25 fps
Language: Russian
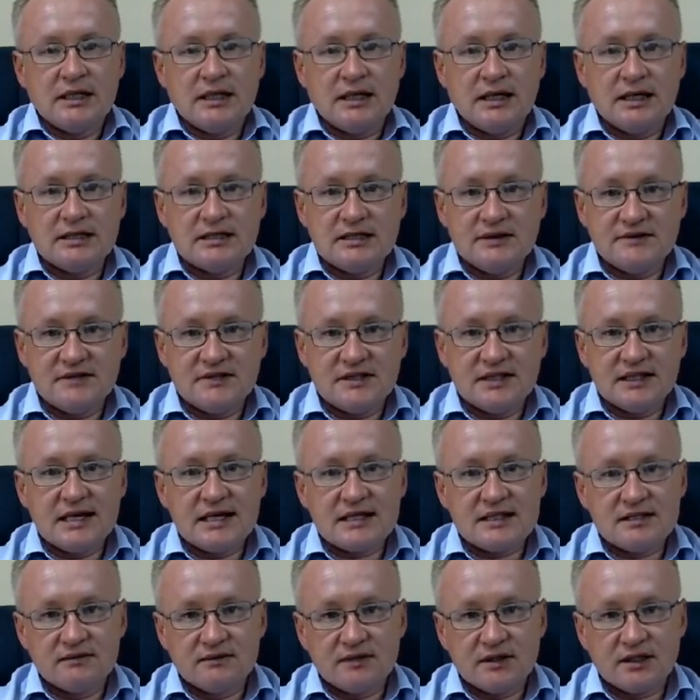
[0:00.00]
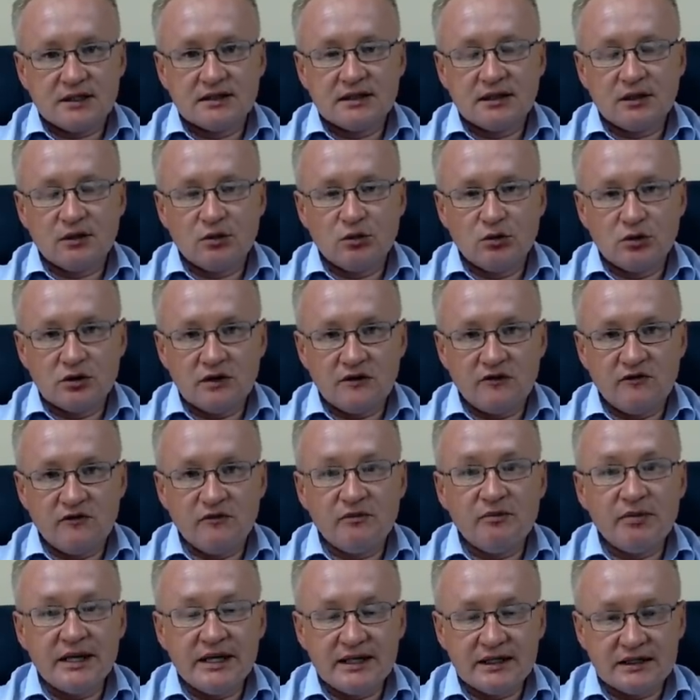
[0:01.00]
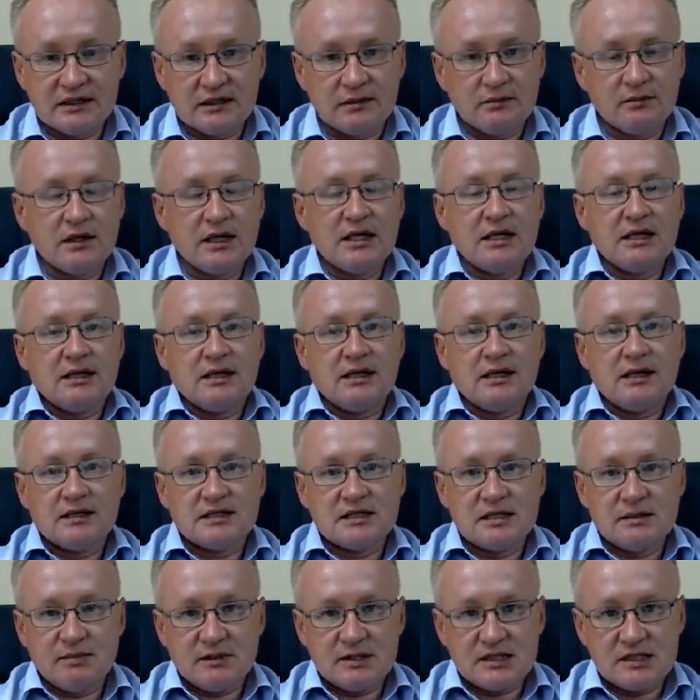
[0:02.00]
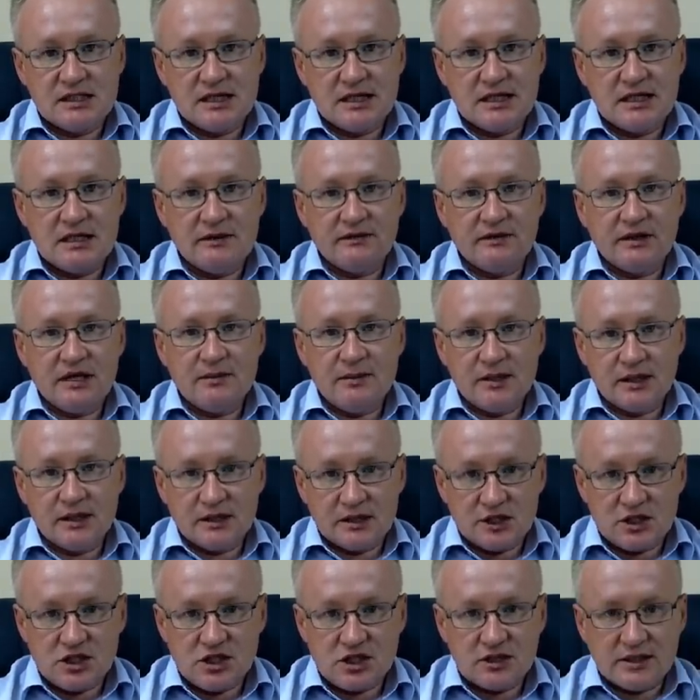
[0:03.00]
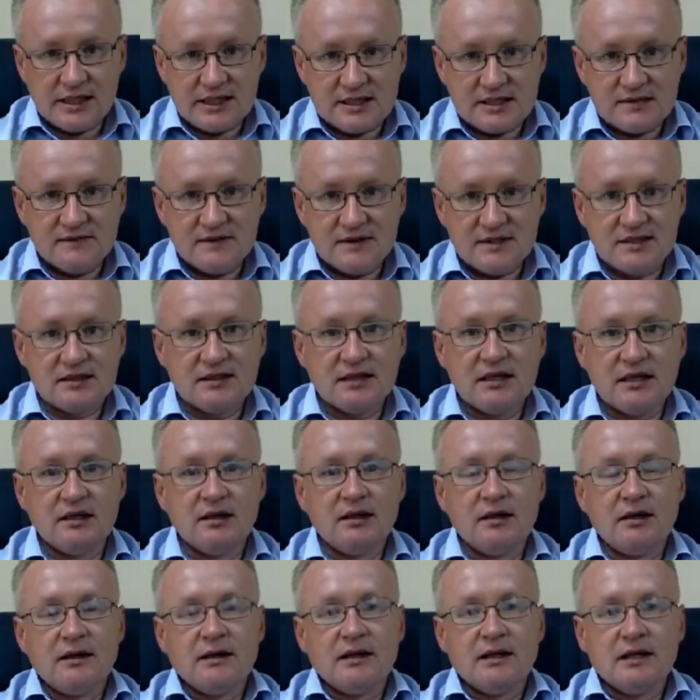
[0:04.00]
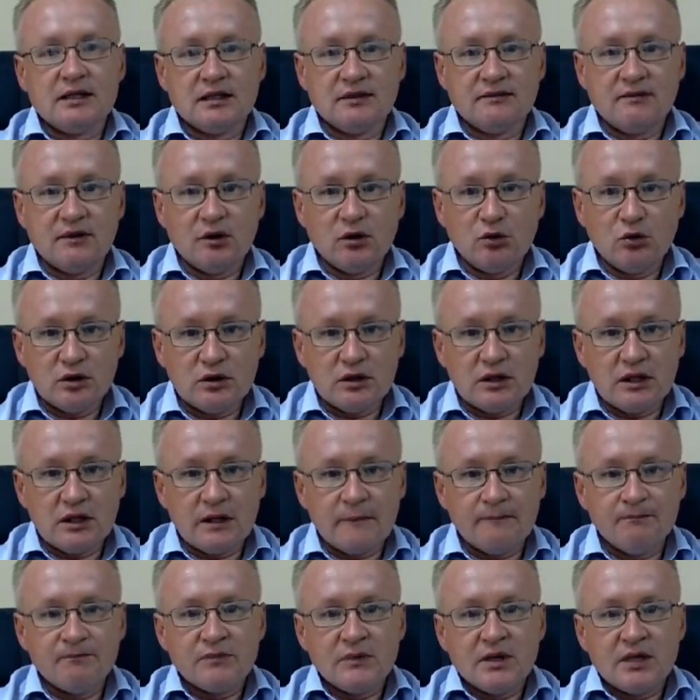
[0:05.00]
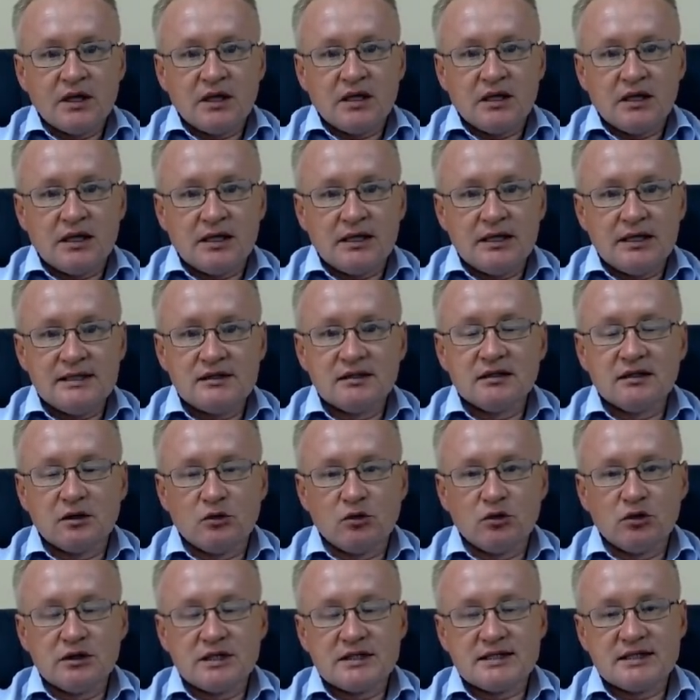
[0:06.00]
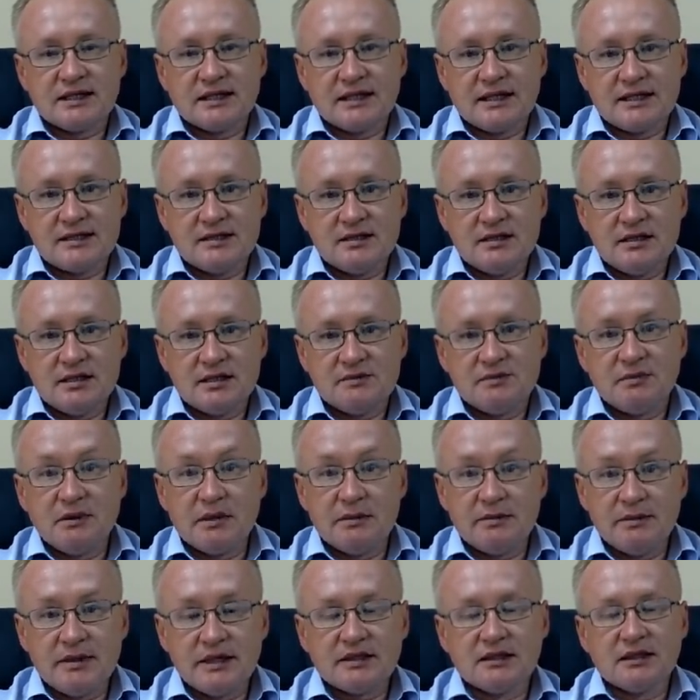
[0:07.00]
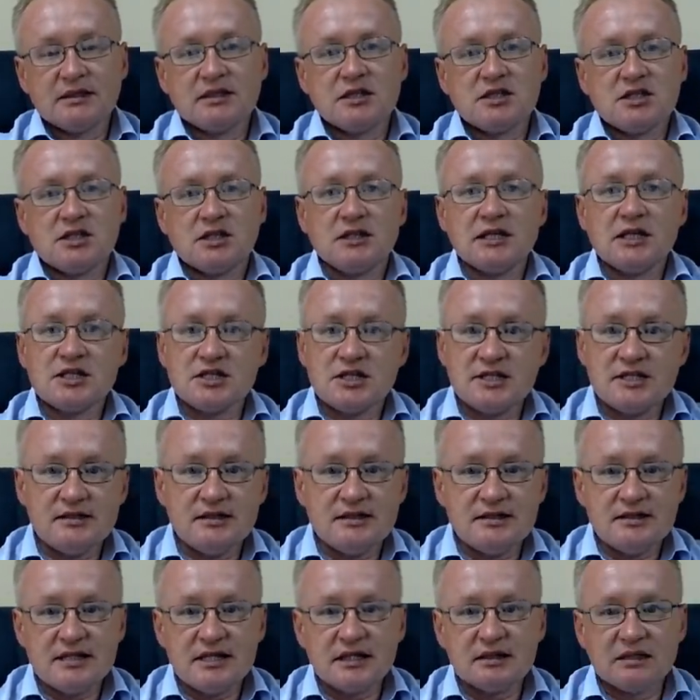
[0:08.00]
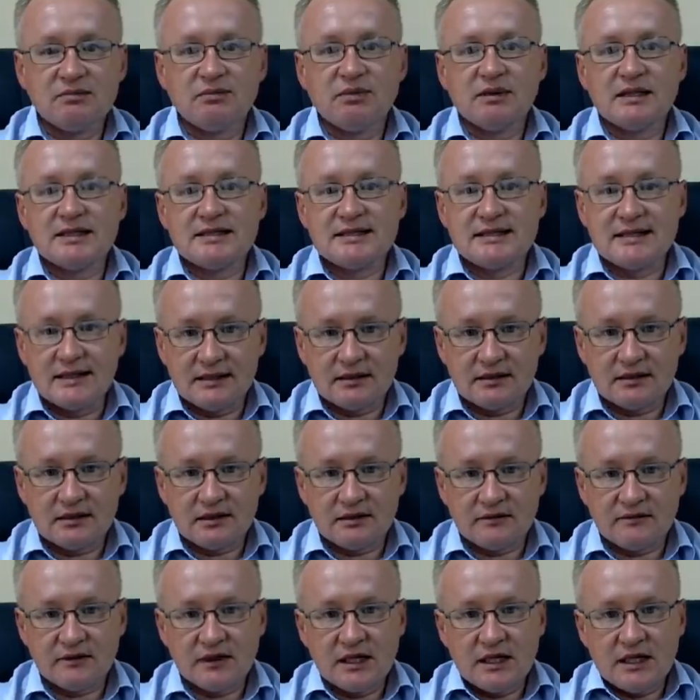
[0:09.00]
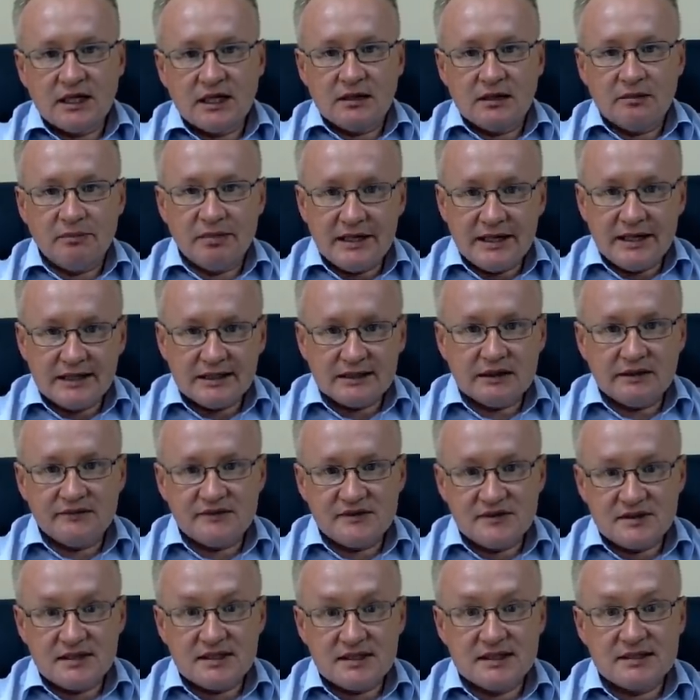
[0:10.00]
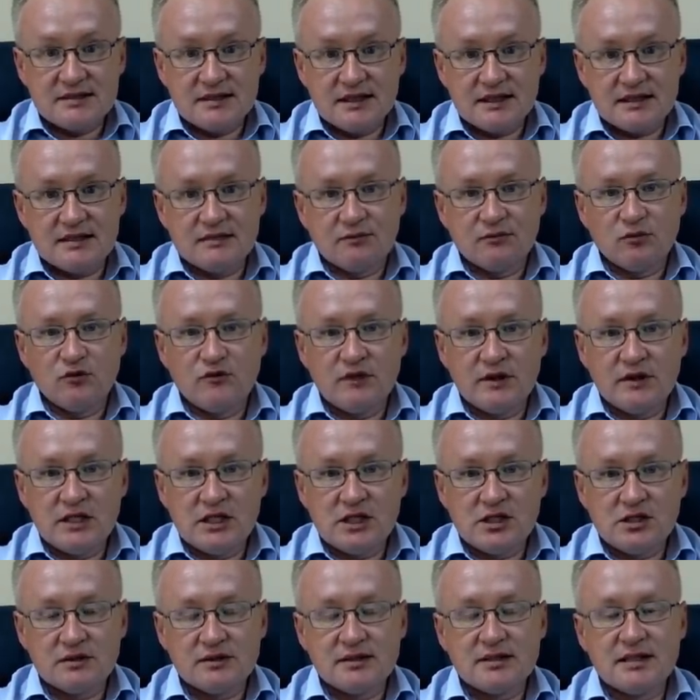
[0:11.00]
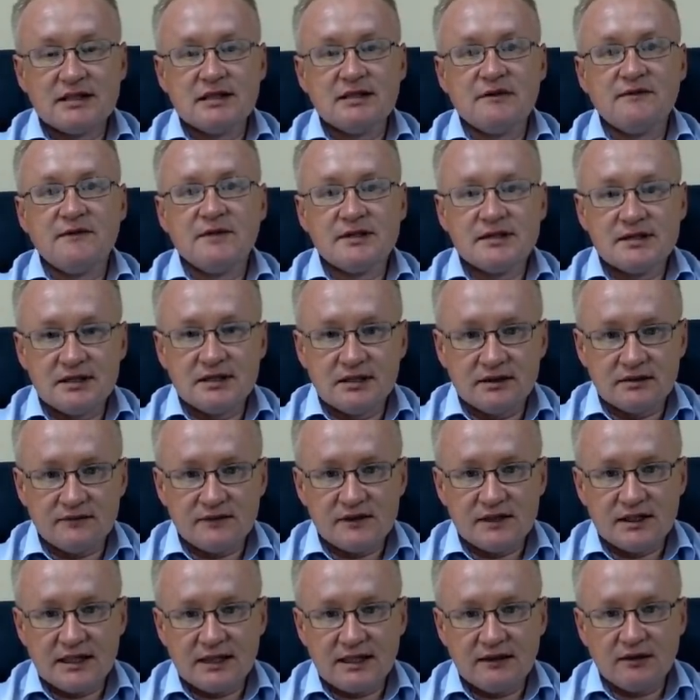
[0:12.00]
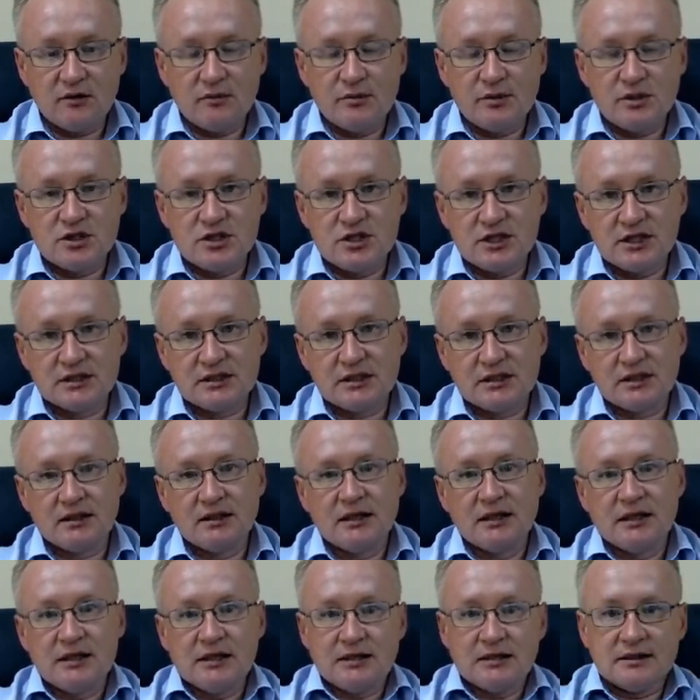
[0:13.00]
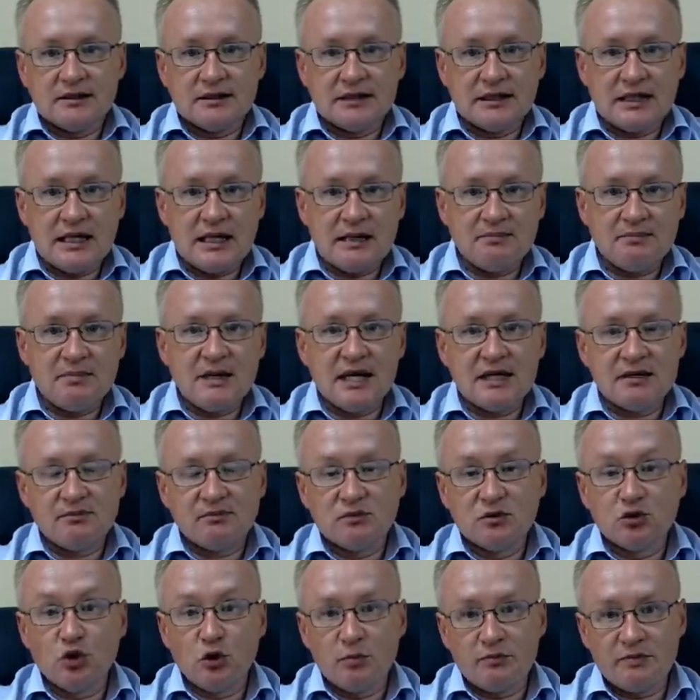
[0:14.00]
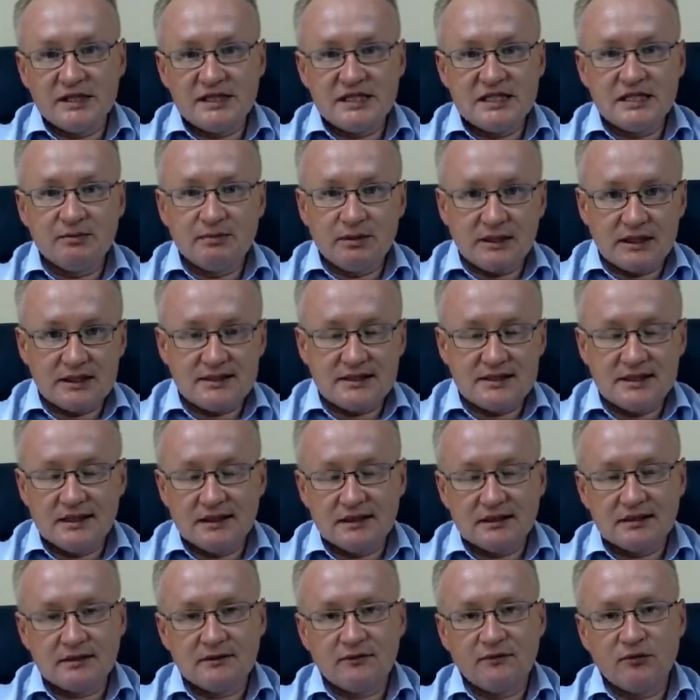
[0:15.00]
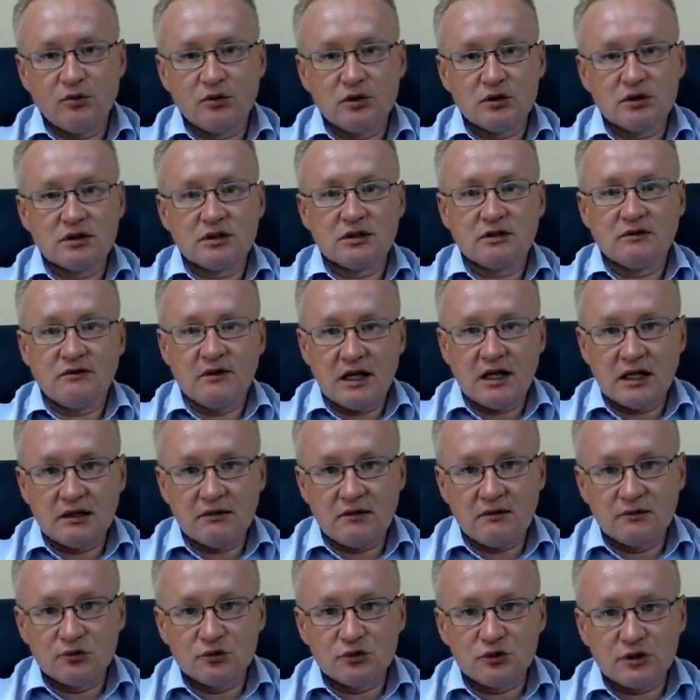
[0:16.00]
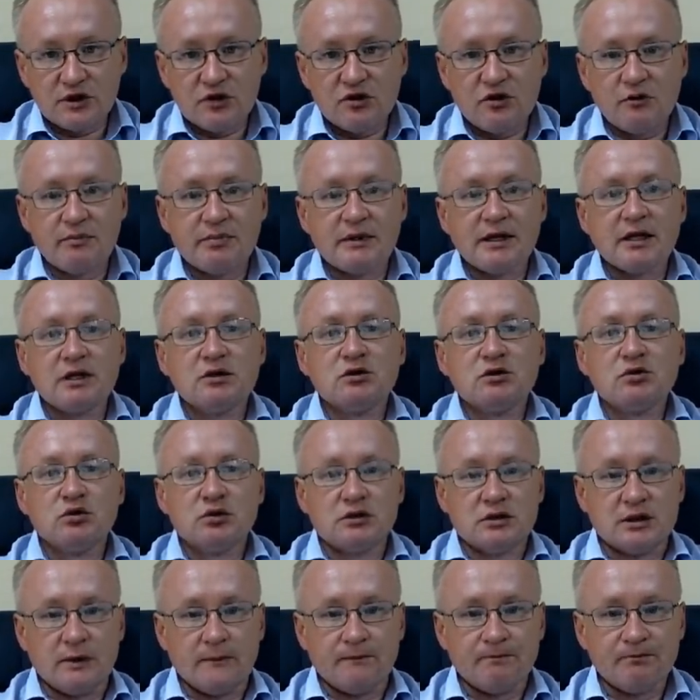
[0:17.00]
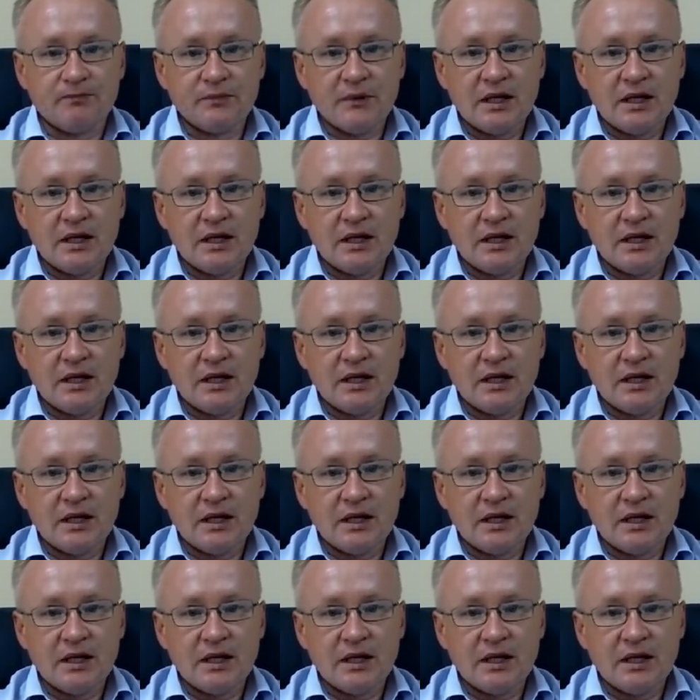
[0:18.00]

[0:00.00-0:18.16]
а, нефтегазовых доходов. При этом а, за последнее время, начиная с весны этого года, а, эти доходы сократились примерно даже на 60%. При этом в связи с этим увеличился дефицит федерального бюджета на 5, до 5% от а, валового внутреннего продукта.